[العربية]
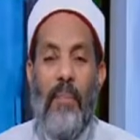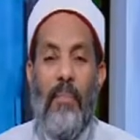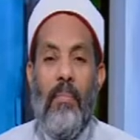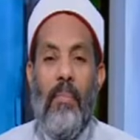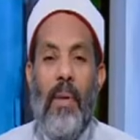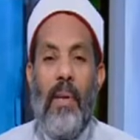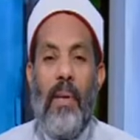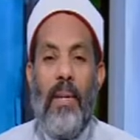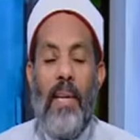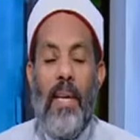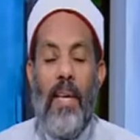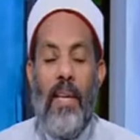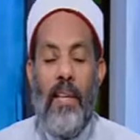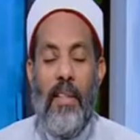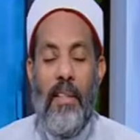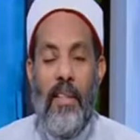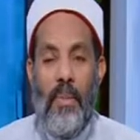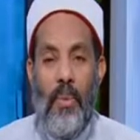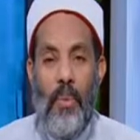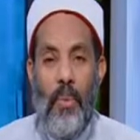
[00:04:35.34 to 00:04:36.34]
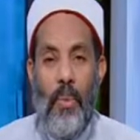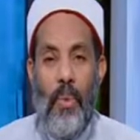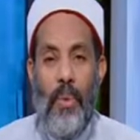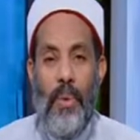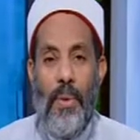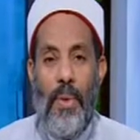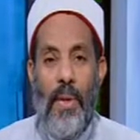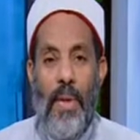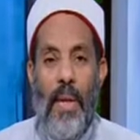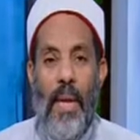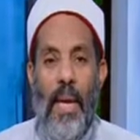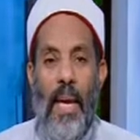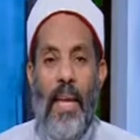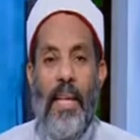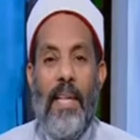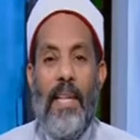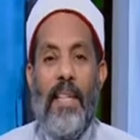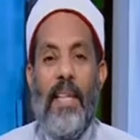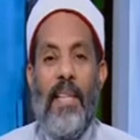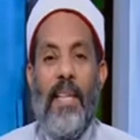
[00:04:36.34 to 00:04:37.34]
بقي هذا النور
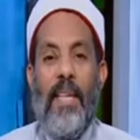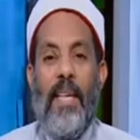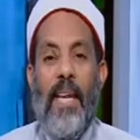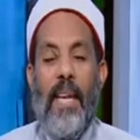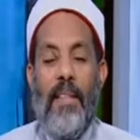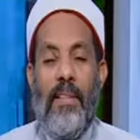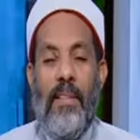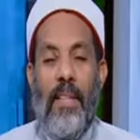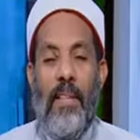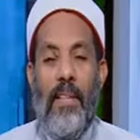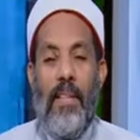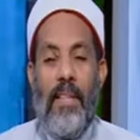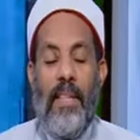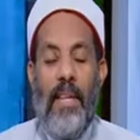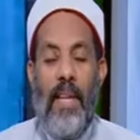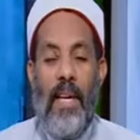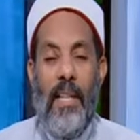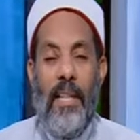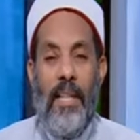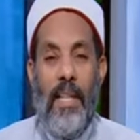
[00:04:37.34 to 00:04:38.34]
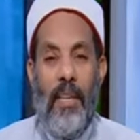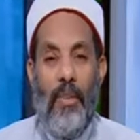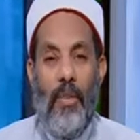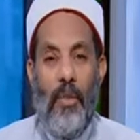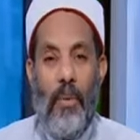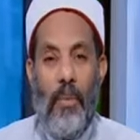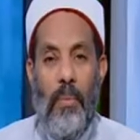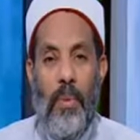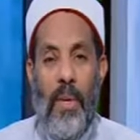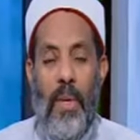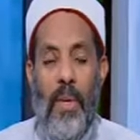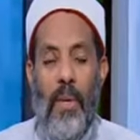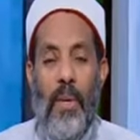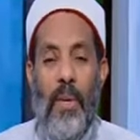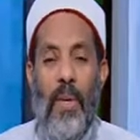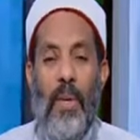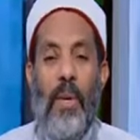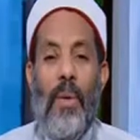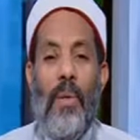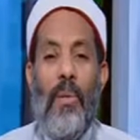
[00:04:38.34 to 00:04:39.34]
الذي يهتدي الناس به
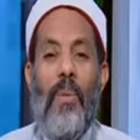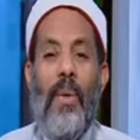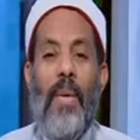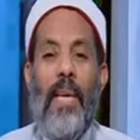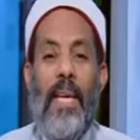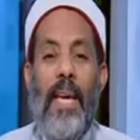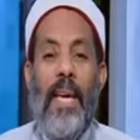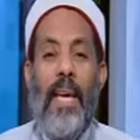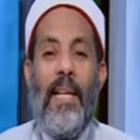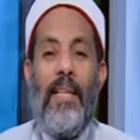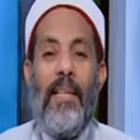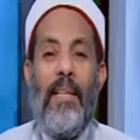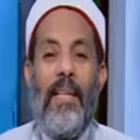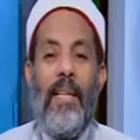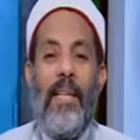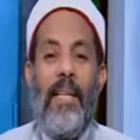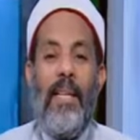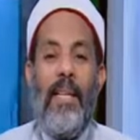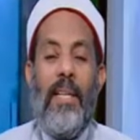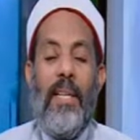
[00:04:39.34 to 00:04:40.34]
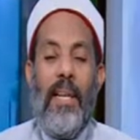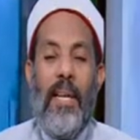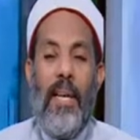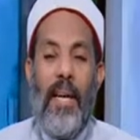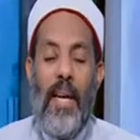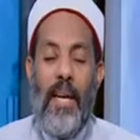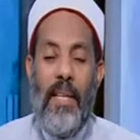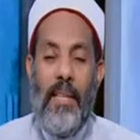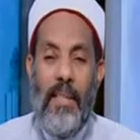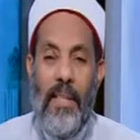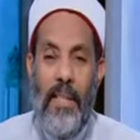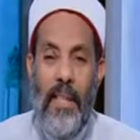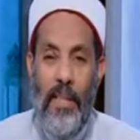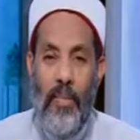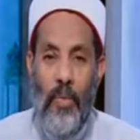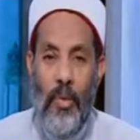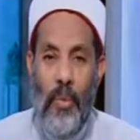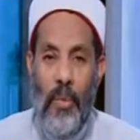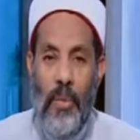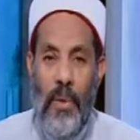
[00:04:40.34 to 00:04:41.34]
ويهدي
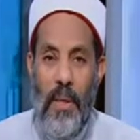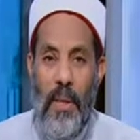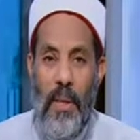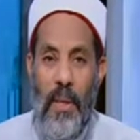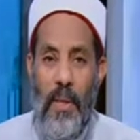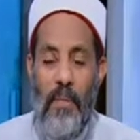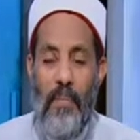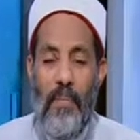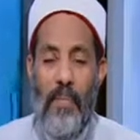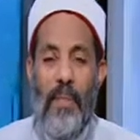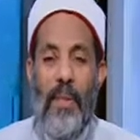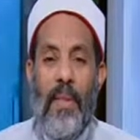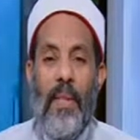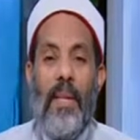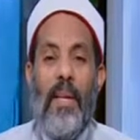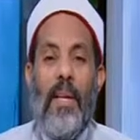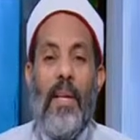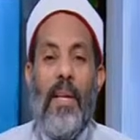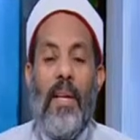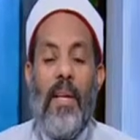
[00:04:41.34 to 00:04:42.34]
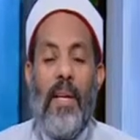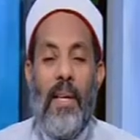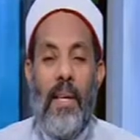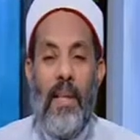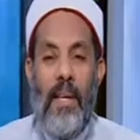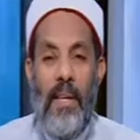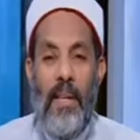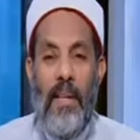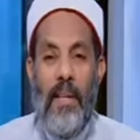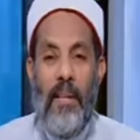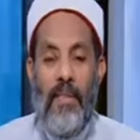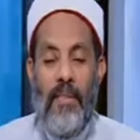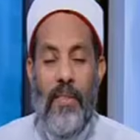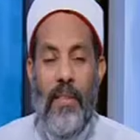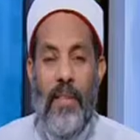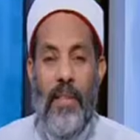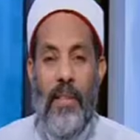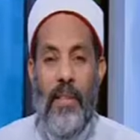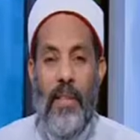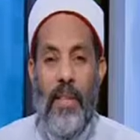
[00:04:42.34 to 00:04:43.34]
الناس به إلى
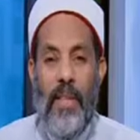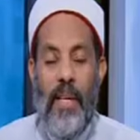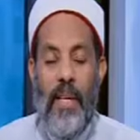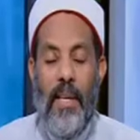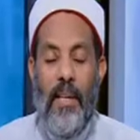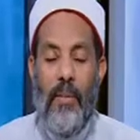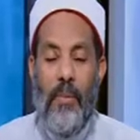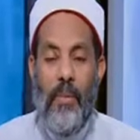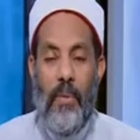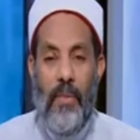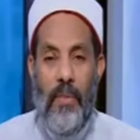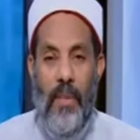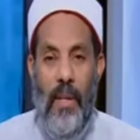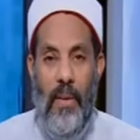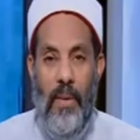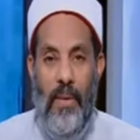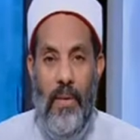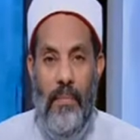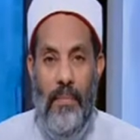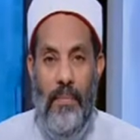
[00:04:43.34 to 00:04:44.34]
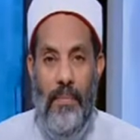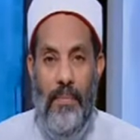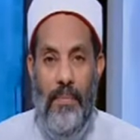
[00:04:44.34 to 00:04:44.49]
صراط الله المستقيم